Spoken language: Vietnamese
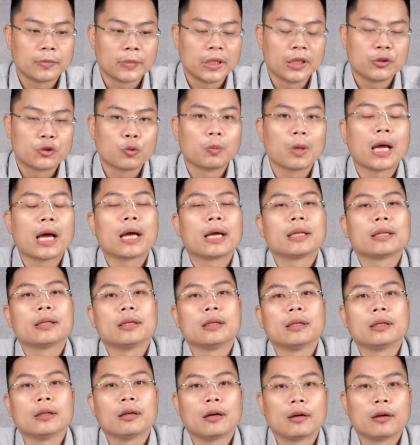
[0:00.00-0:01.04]
Nhìn chung lại
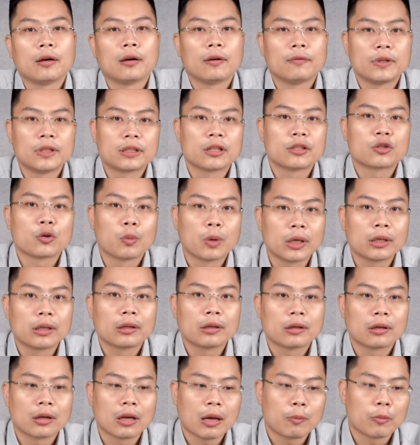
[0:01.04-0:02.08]
thì à, Vịnh Sơn Sông Hinh
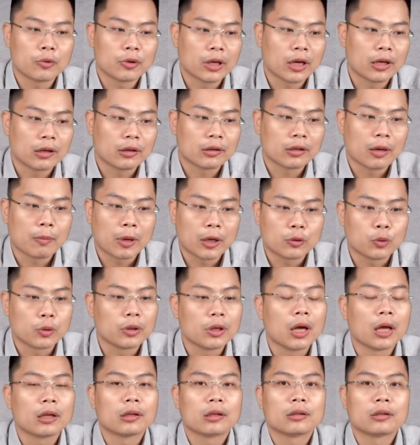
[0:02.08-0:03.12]
là một nhà, nhà máy thủy
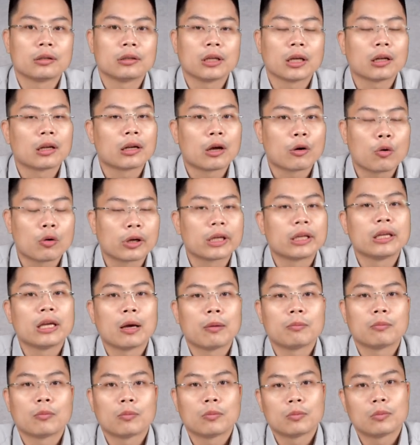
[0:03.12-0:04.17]
điện thứ nhất là đã có kinh nghiệm